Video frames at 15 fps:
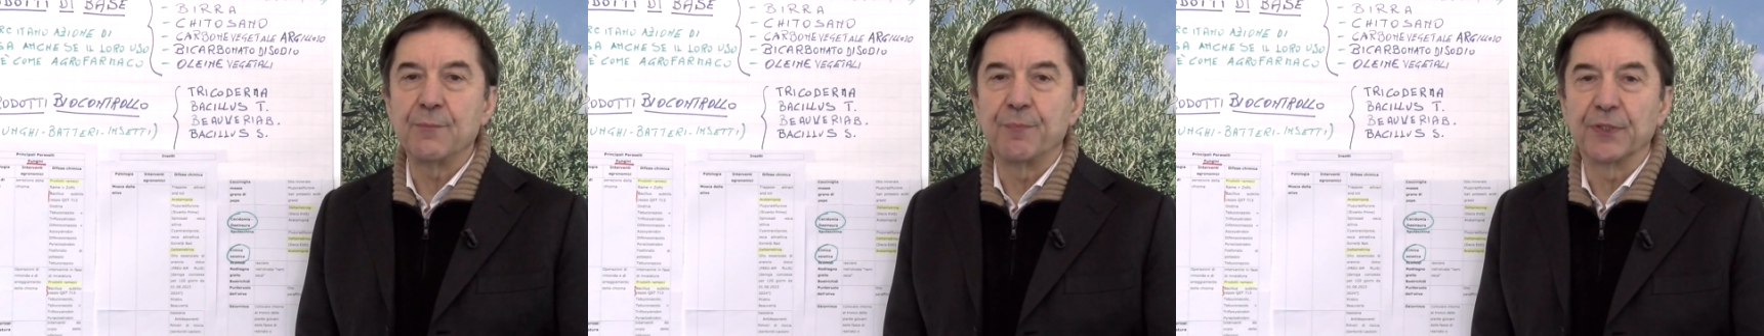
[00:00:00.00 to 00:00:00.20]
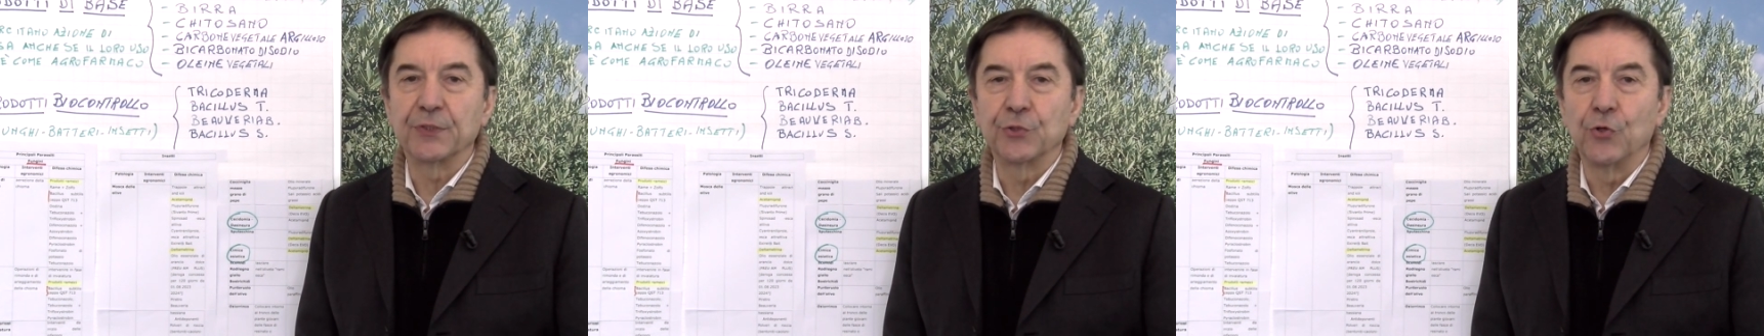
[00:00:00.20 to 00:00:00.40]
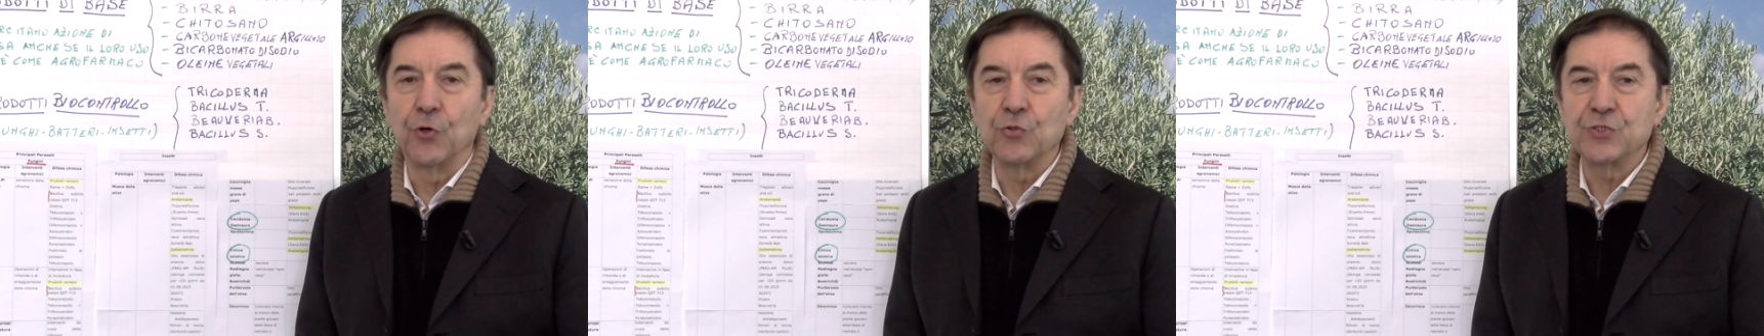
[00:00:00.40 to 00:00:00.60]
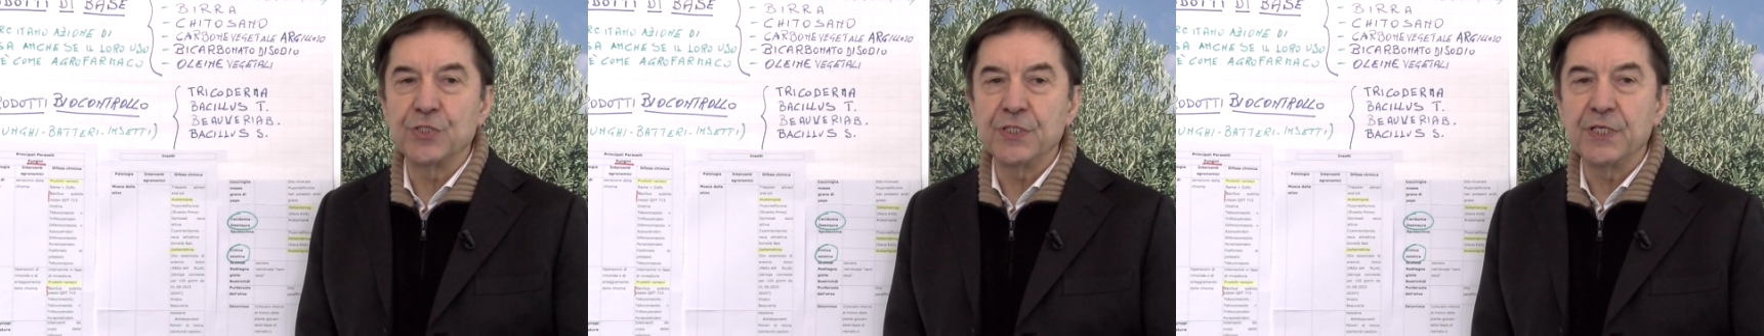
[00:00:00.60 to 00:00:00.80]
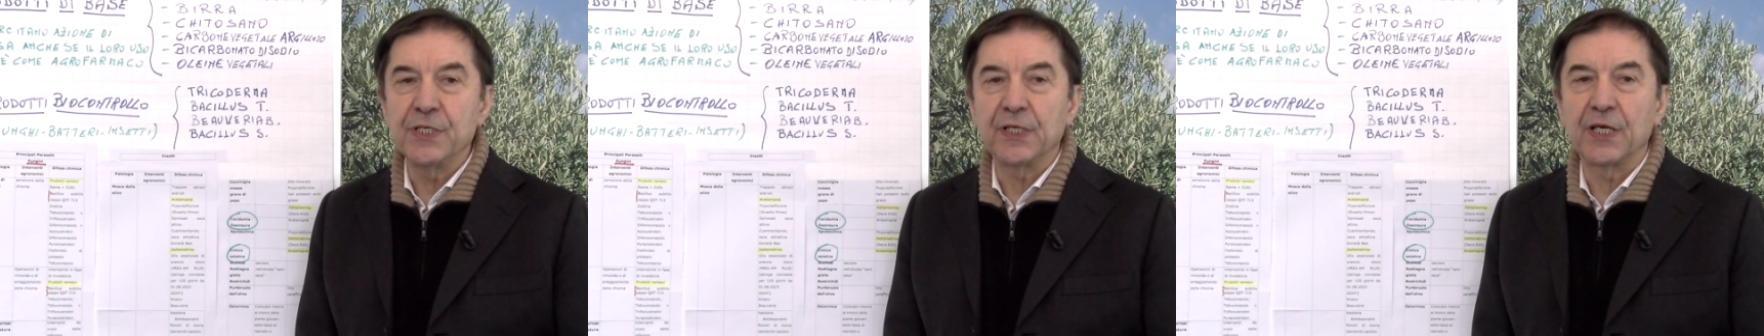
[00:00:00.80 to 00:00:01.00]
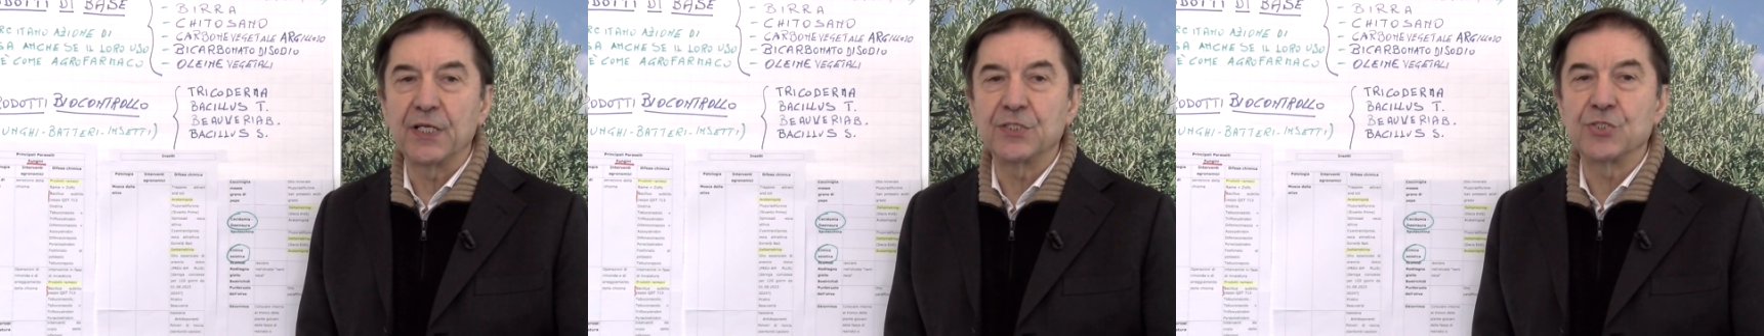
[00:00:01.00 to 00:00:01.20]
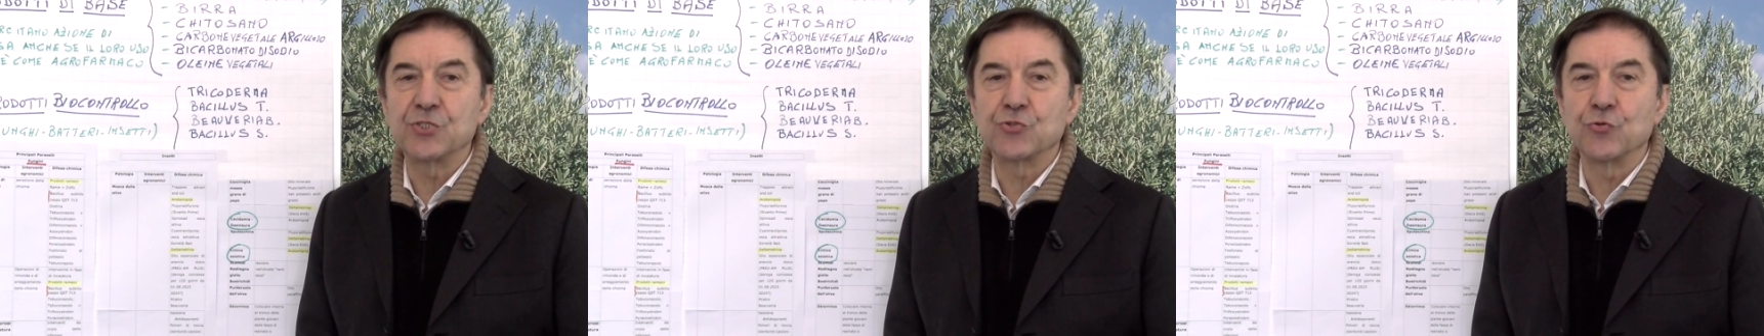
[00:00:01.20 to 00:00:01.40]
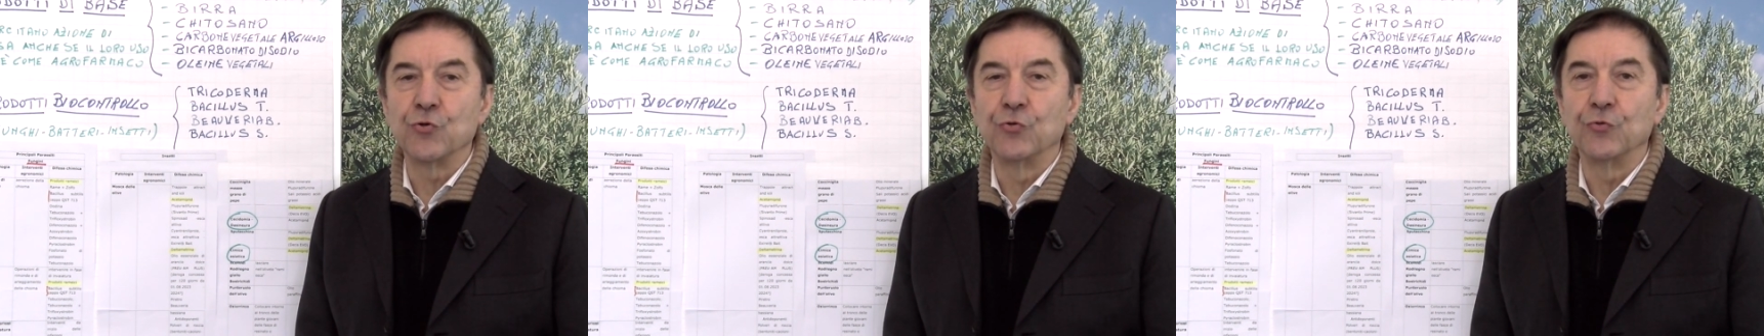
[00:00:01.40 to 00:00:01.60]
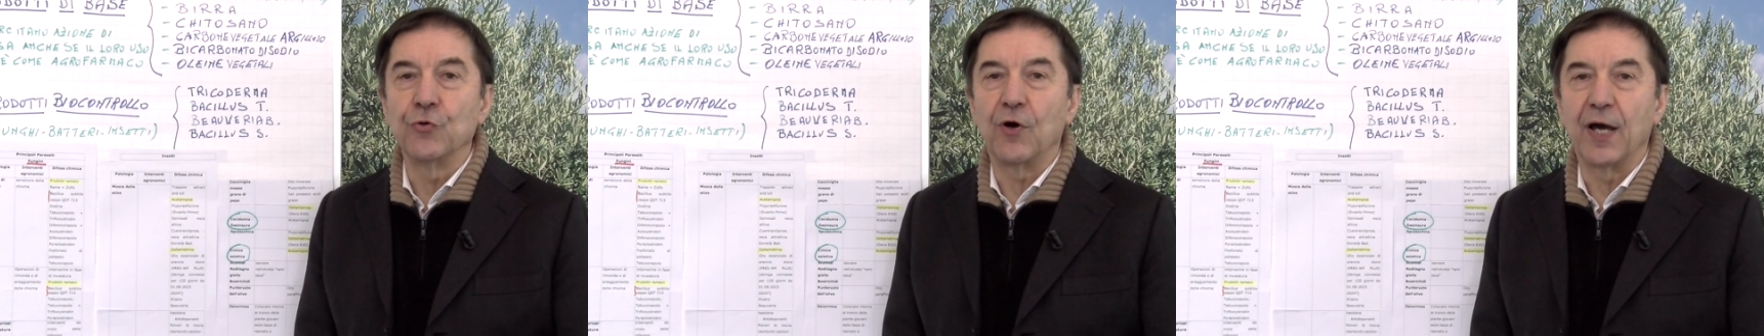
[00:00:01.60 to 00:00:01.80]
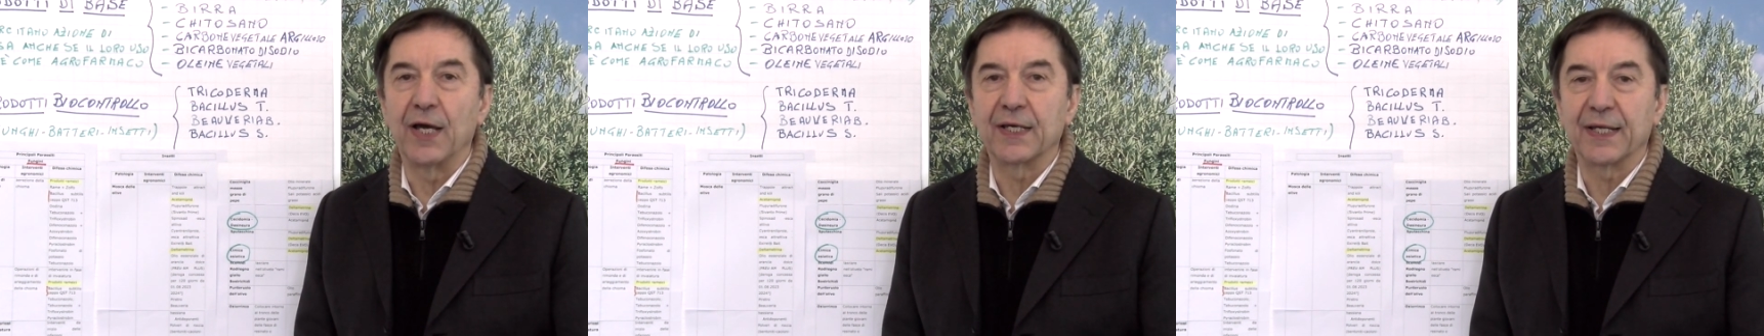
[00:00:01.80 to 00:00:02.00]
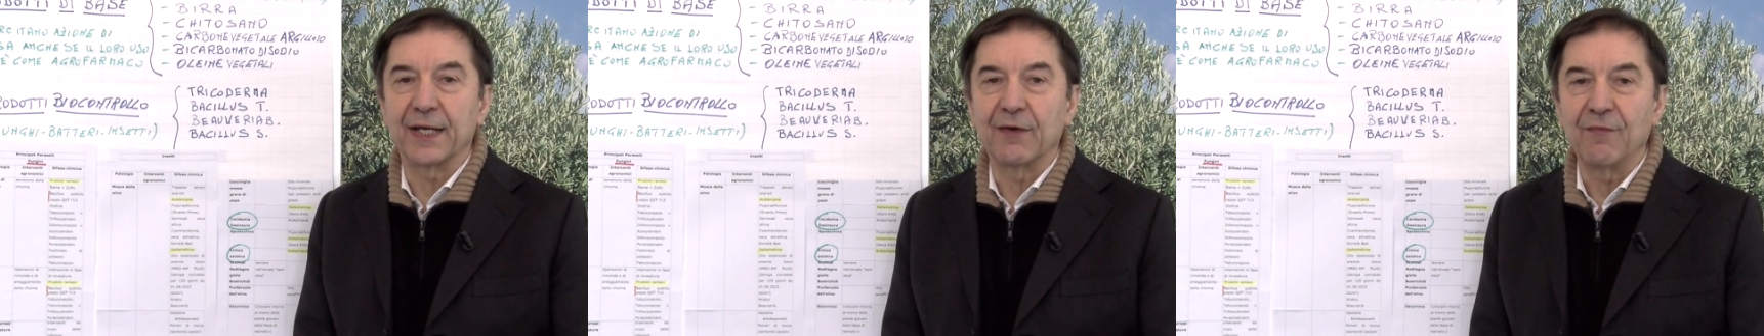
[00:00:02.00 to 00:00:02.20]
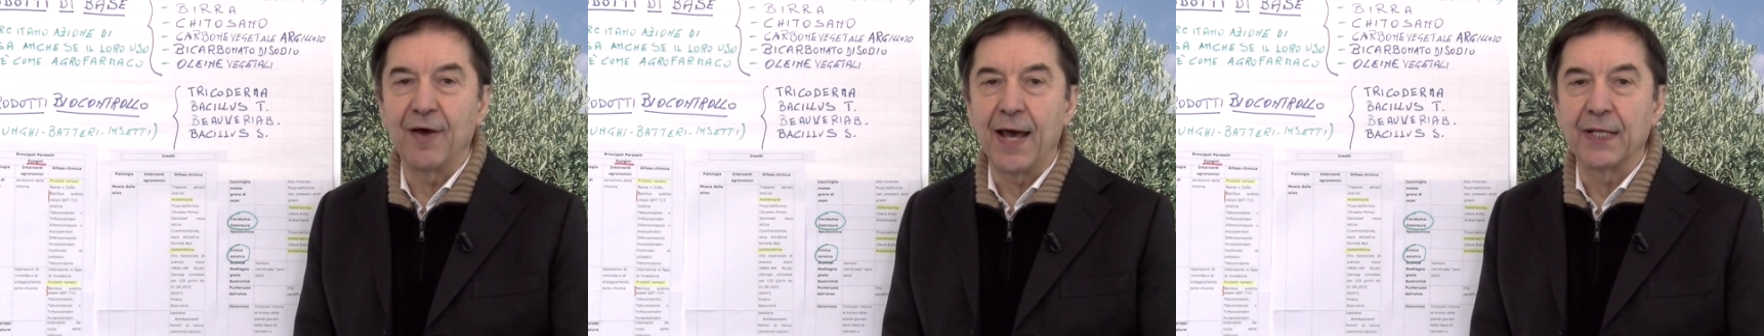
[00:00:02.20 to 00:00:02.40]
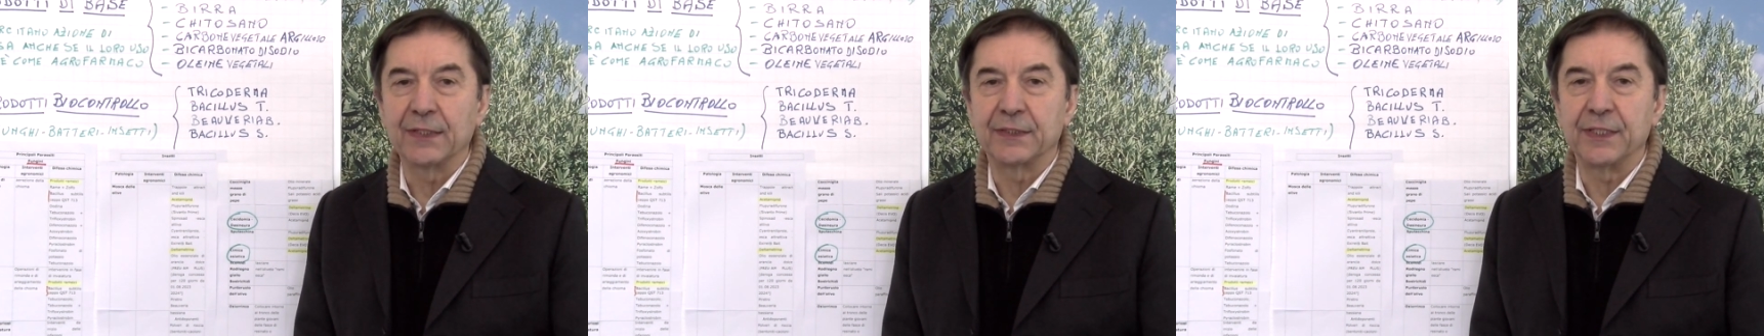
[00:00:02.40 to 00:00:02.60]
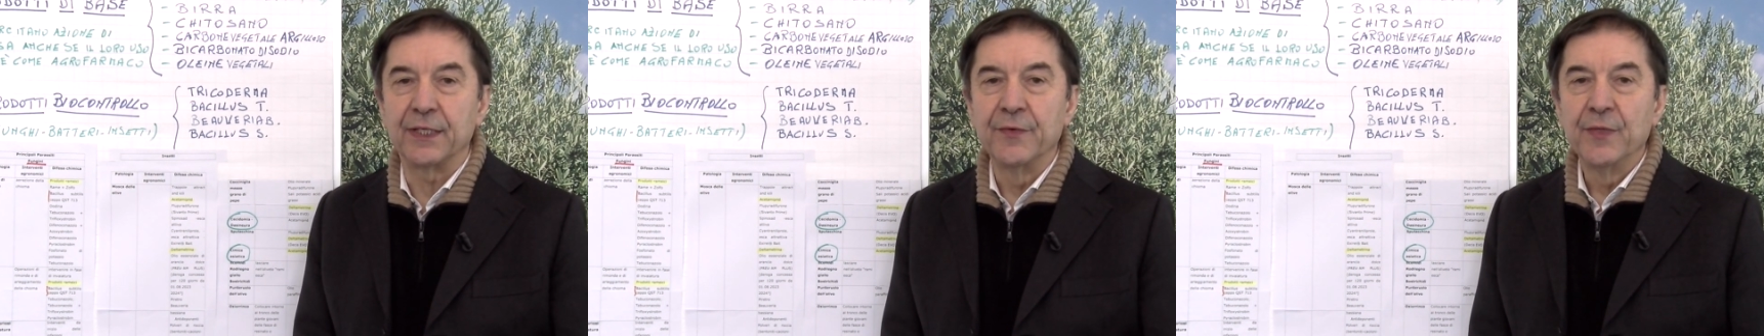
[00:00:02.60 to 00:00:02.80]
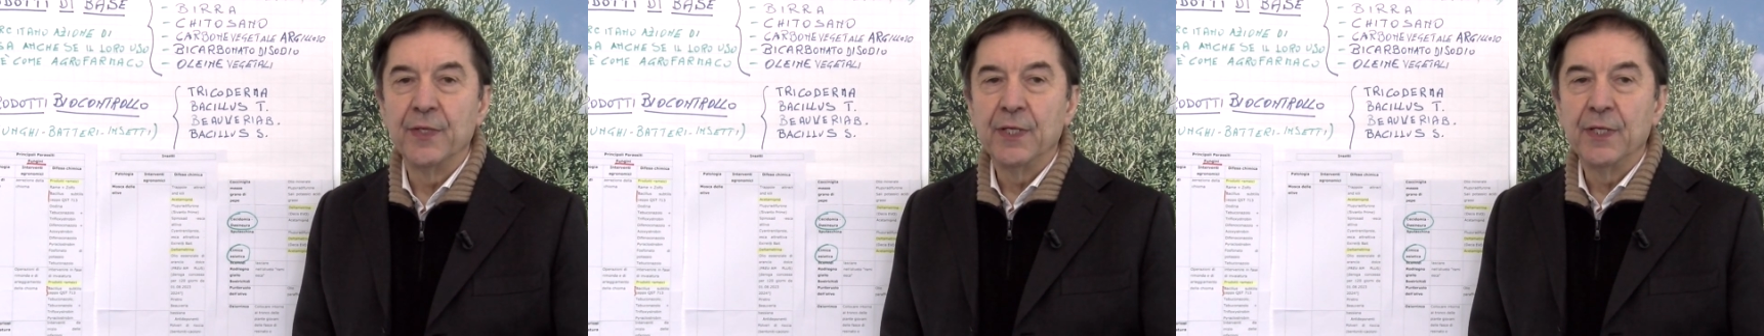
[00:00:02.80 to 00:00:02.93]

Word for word: patogeni che si sono aggravati